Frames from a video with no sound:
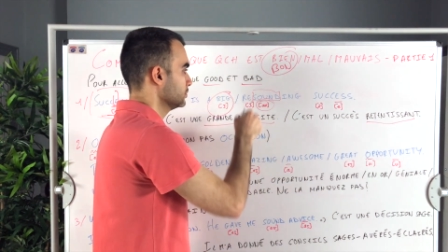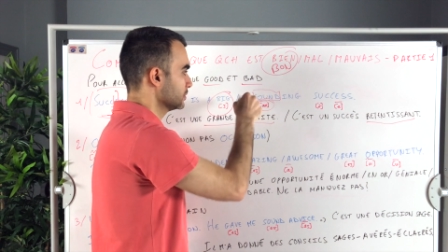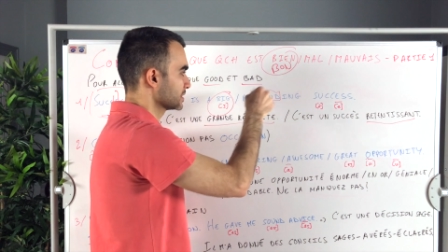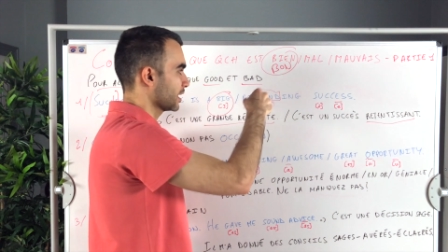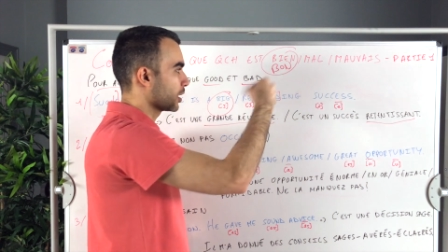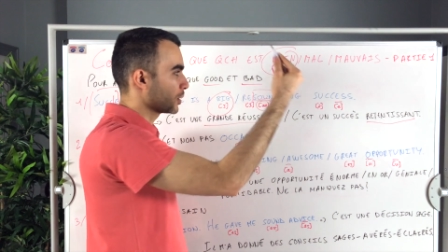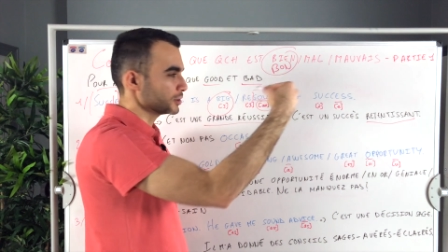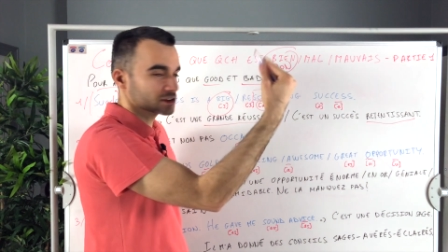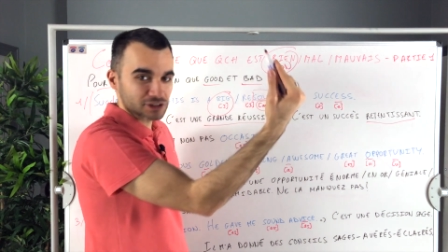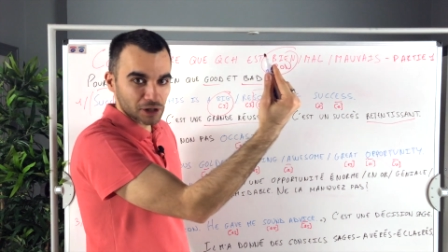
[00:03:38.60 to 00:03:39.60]
ça
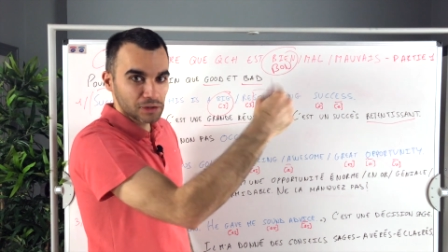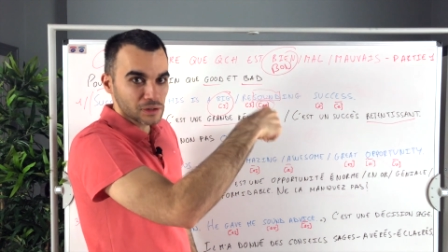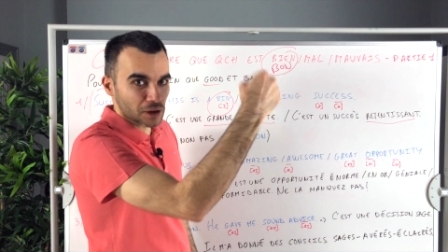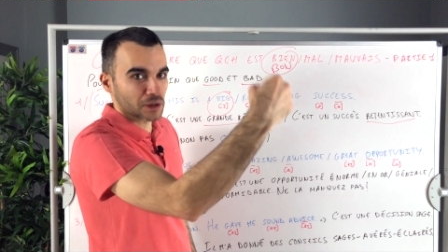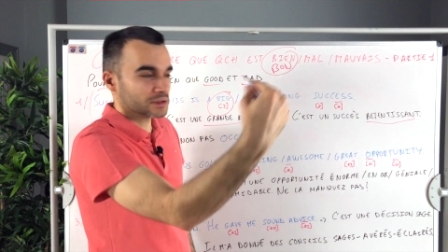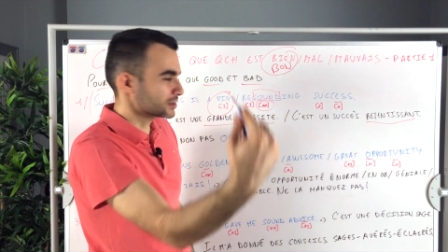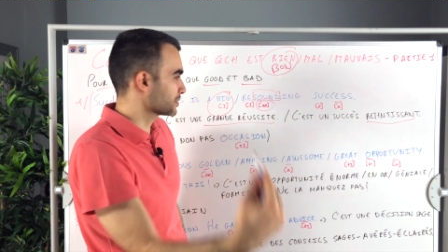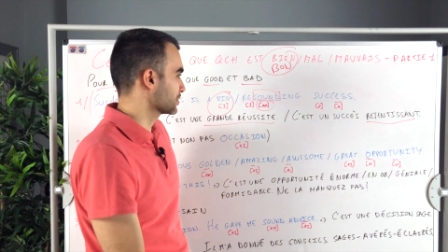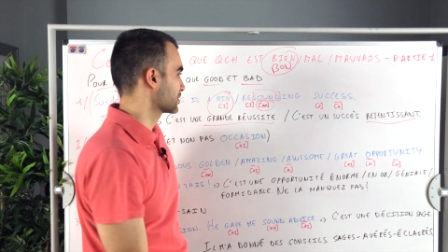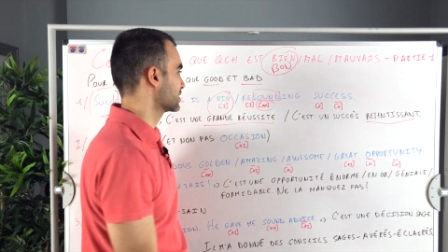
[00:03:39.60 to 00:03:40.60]
ressonne,
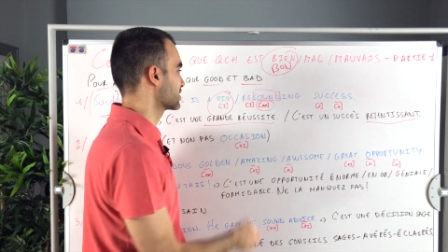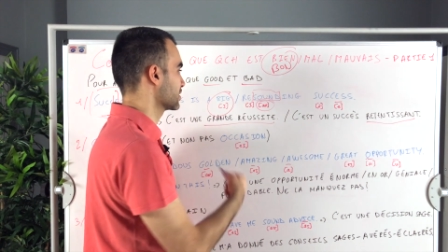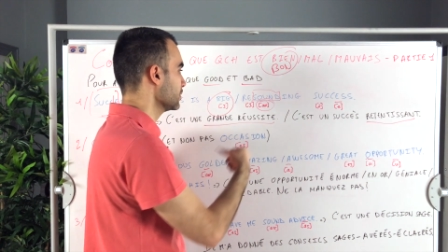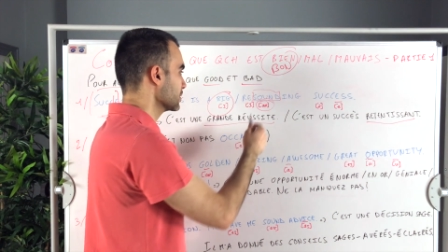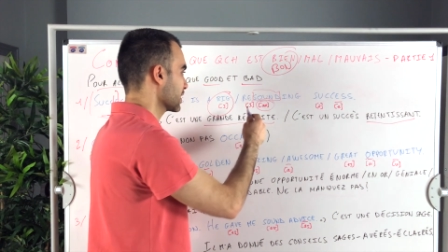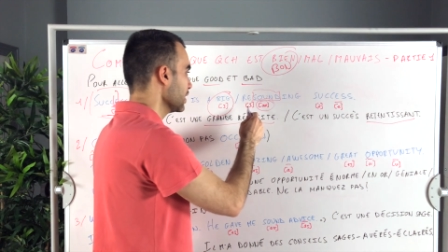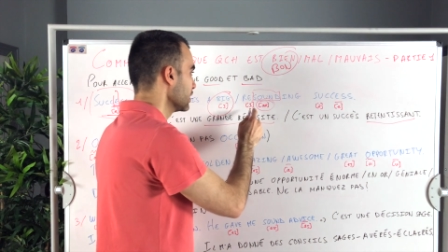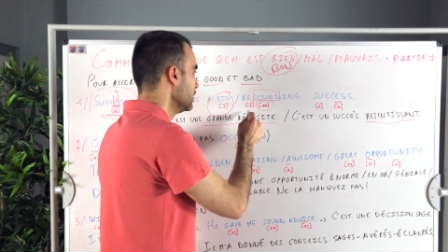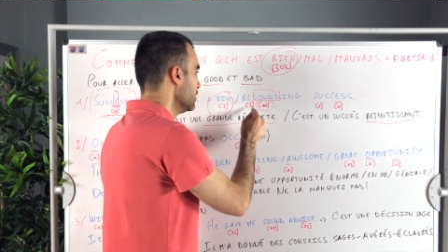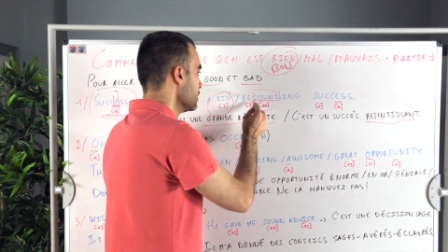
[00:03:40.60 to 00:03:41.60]
retentissant, ok
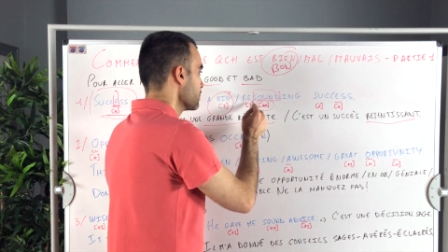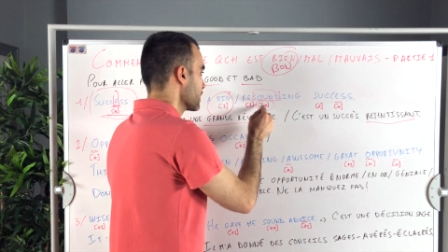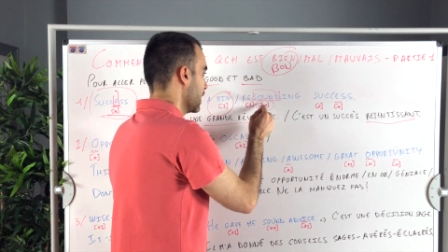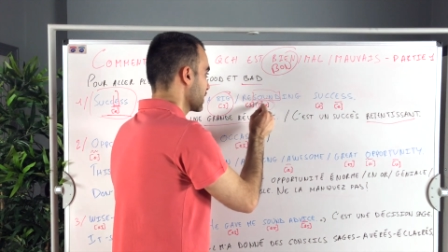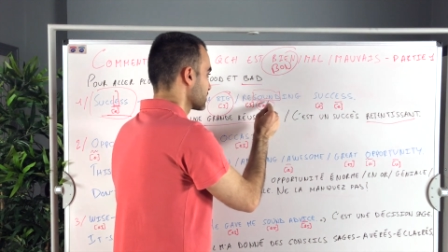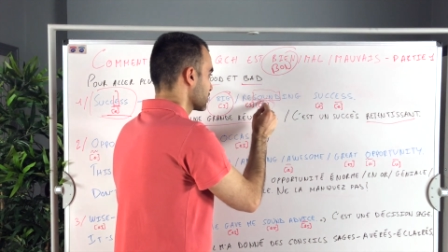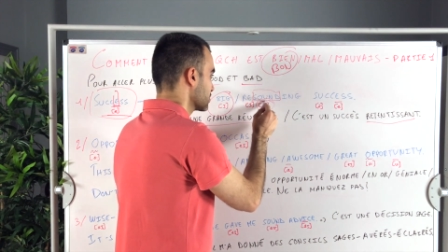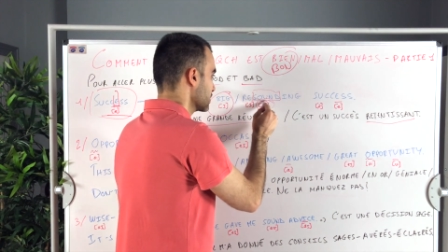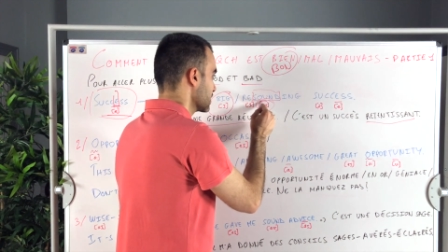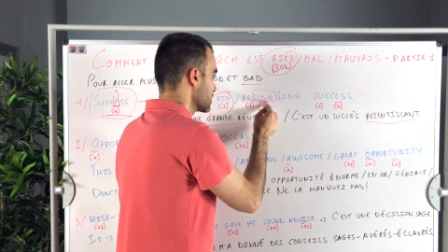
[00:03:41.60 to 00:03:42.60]
Accent
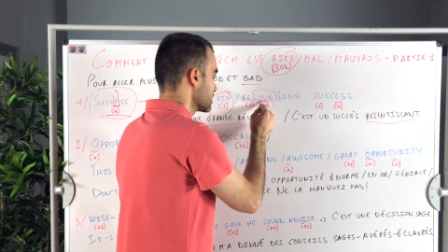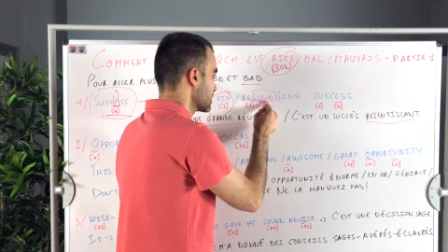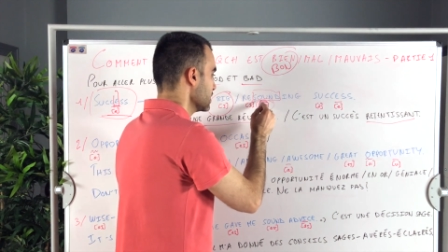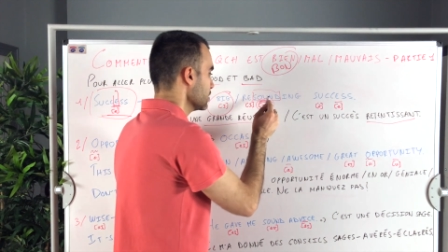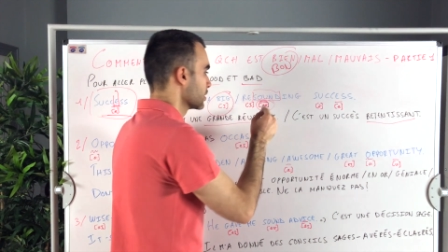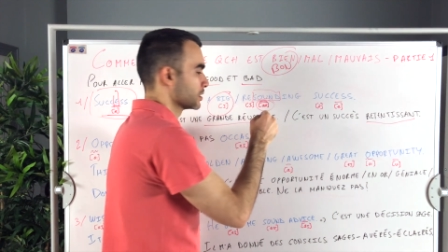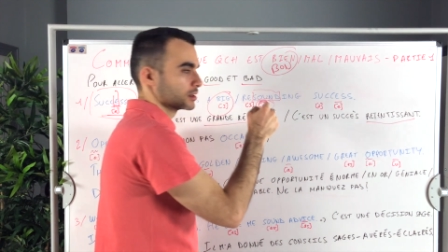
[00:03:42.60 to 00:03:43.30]
tonique ici,